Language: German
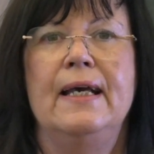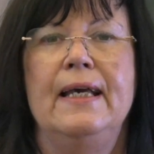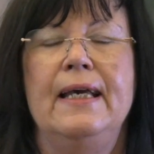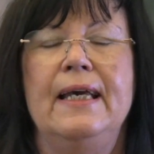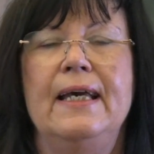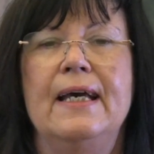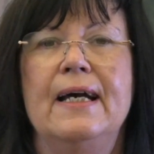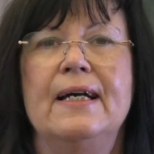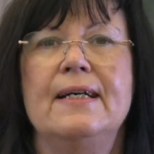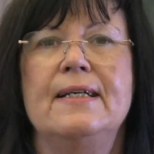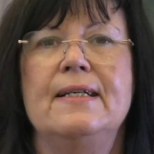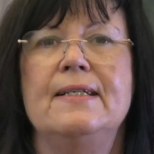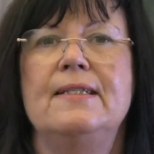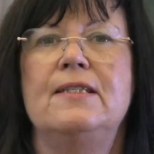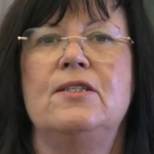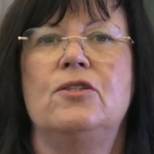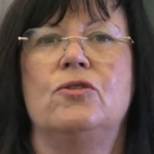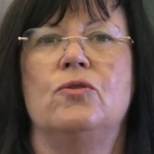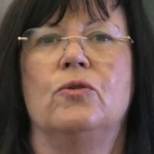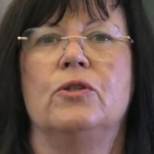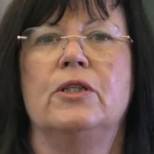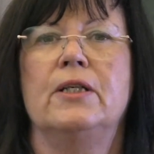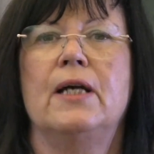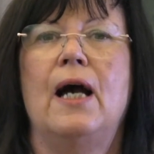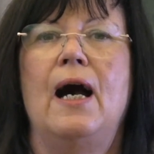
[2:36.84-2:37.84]
Er ist
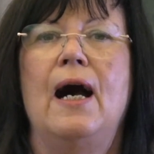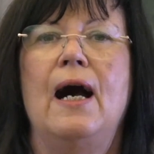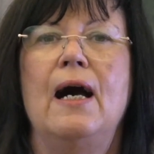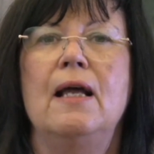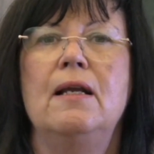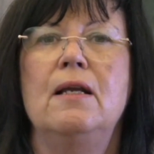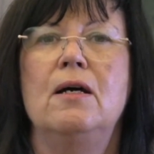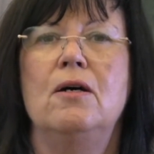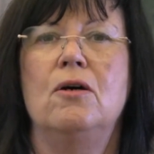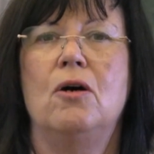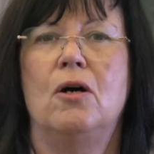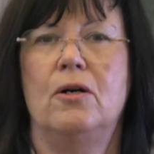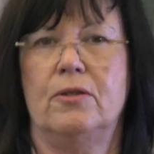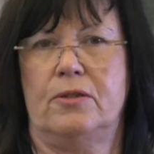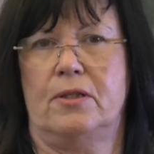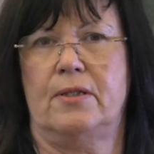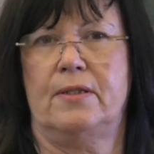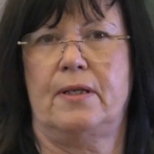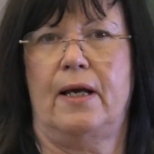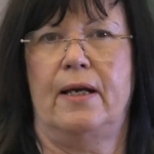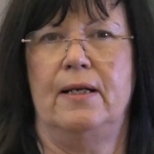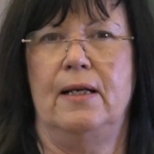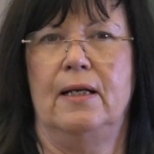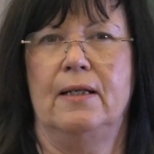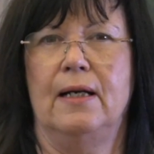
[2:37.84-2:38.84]
durch alle
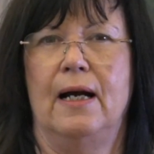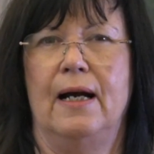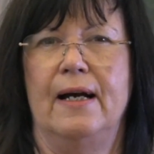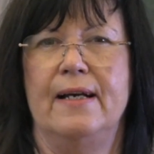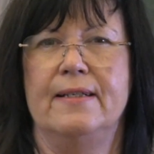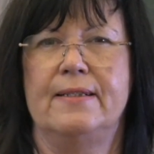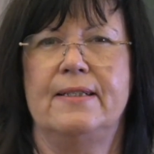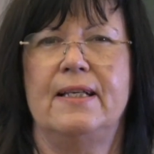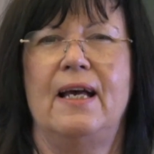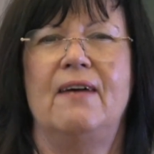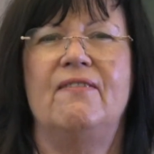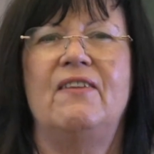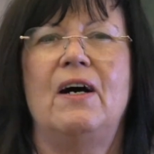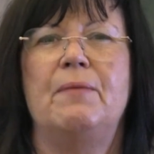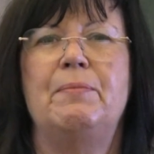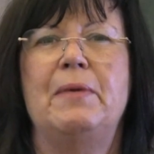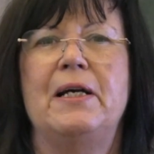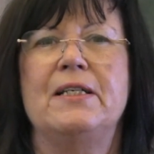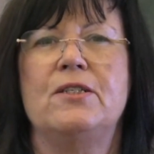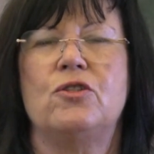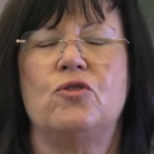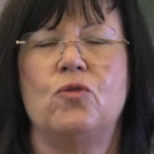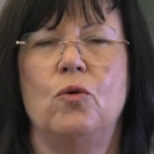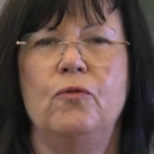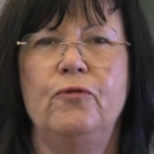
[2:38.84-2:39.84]
Ortsteile gereist. Er war bei
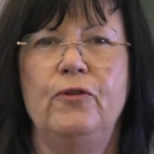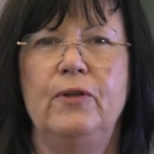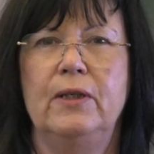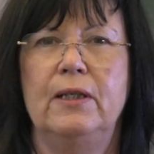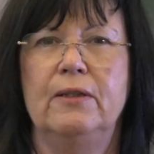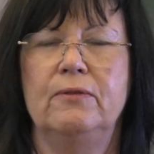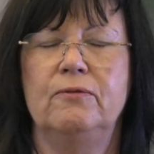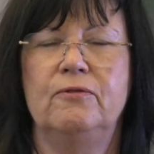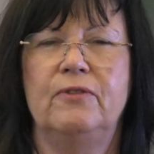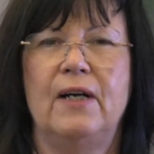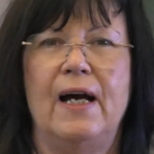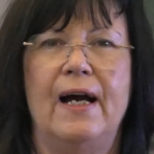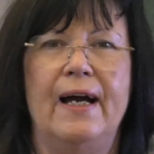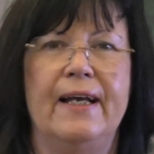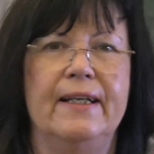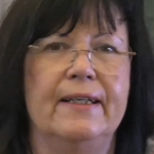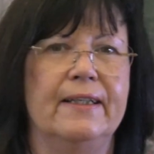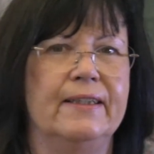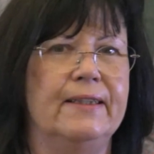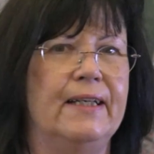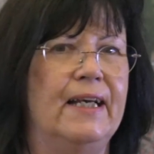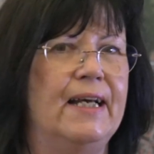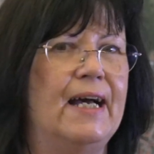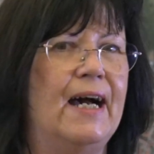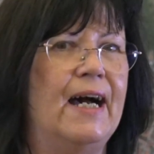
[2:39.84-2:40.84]
so vielen
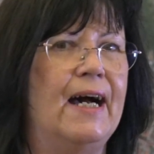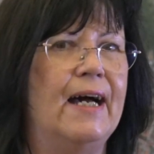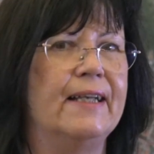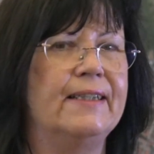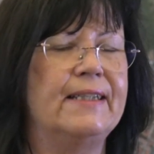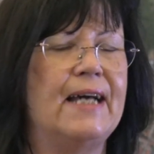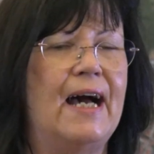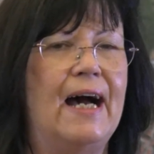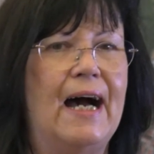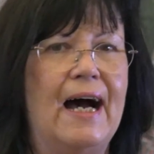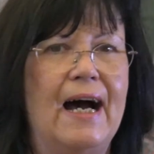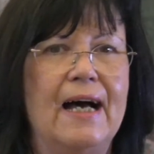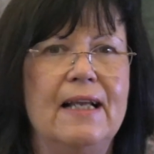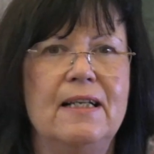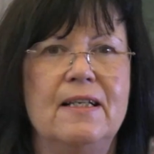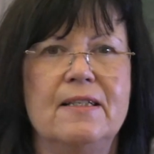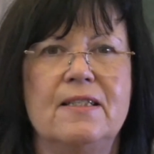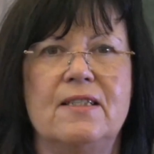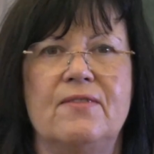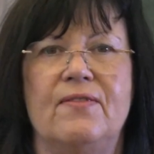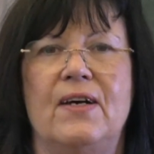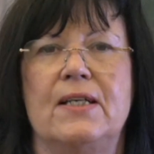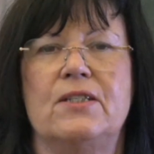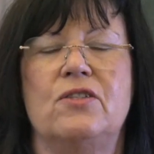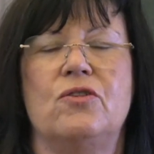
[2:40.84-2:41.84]
Vereinen. Er hat
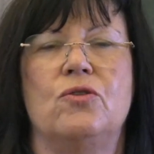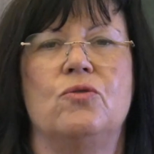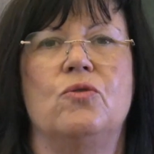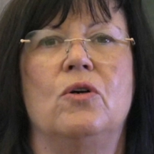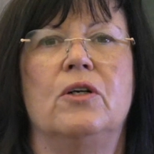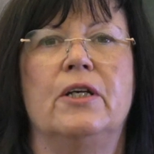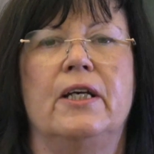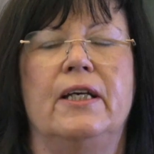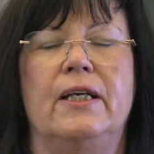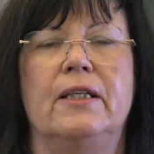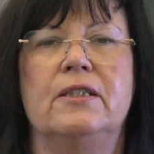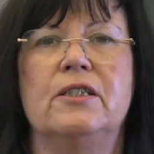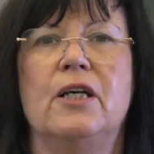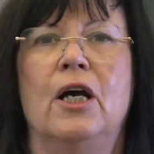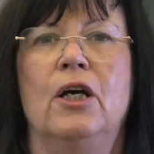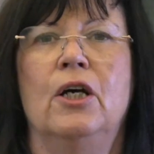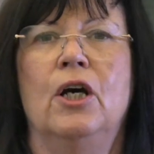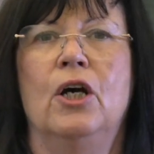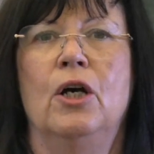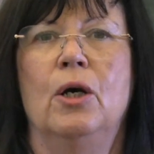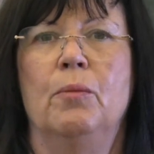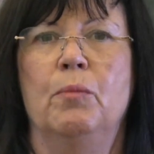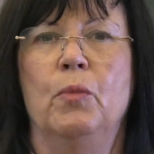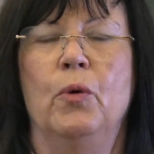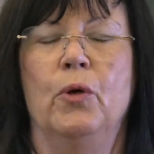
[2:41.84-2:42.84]
alles, was nur geht,
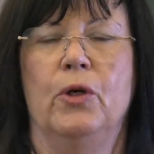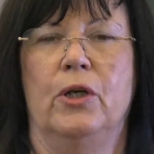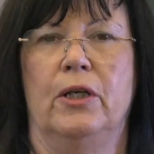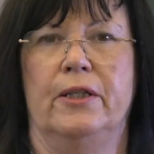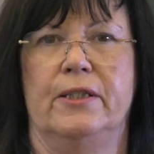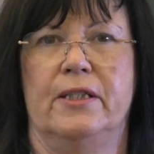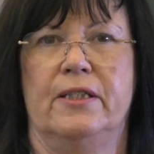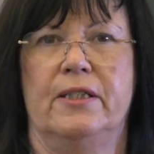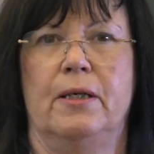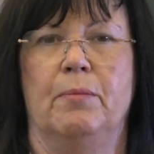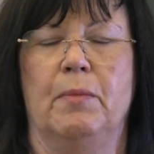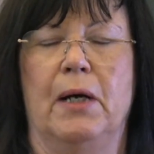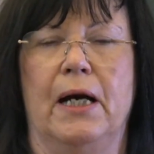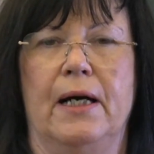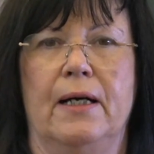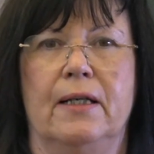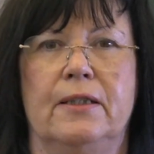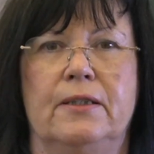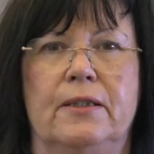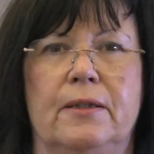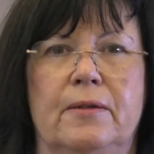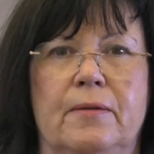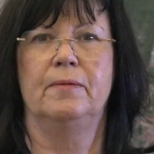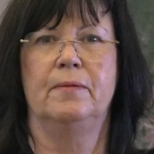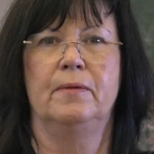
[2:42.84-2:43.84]
möglich
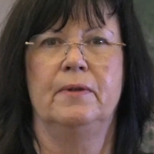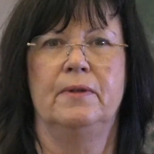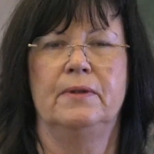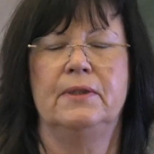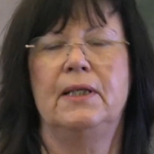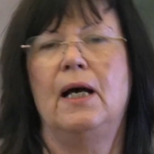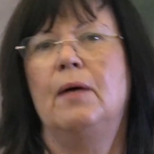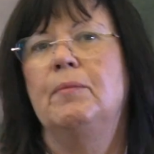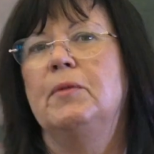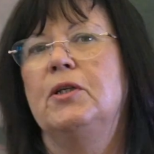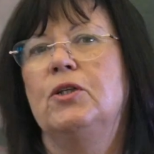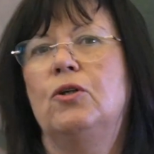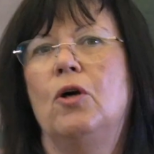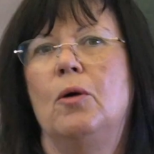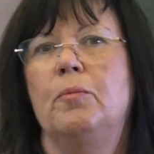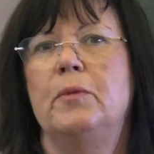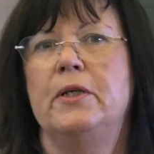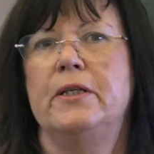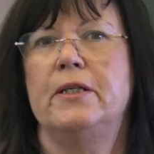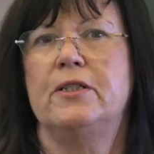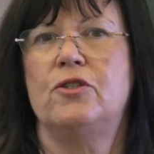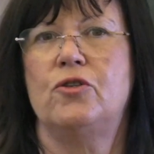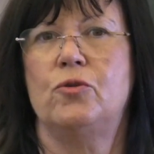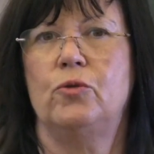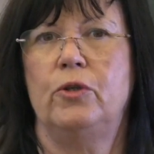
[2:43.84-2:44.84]
gemacht. Damit komme
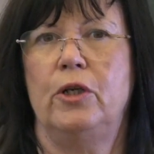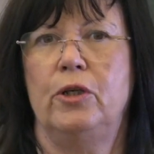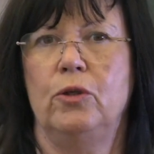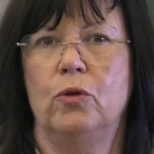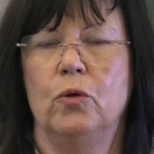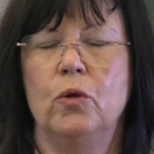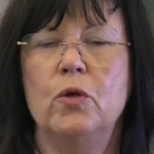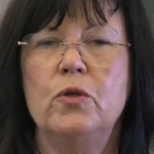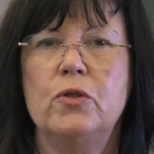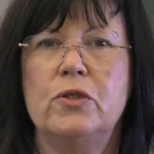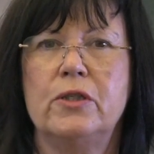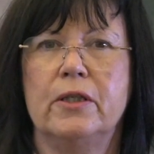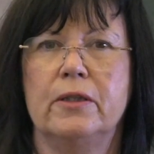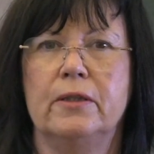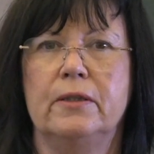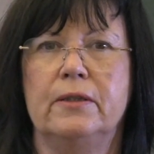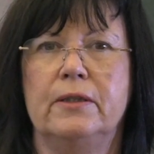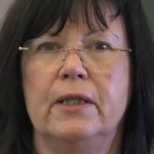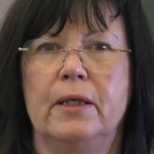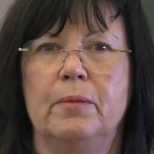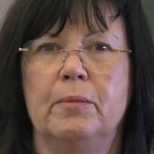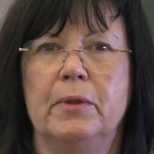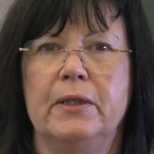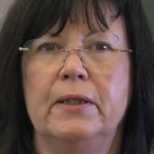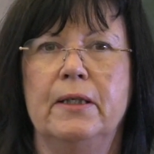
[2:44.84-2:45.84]
ich zu den größeren
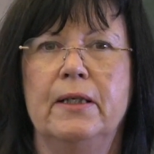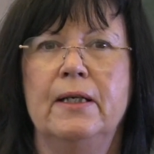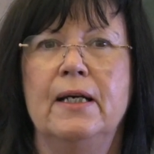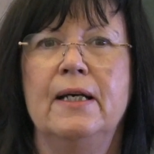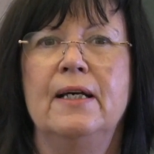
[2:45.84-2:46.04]
Themen.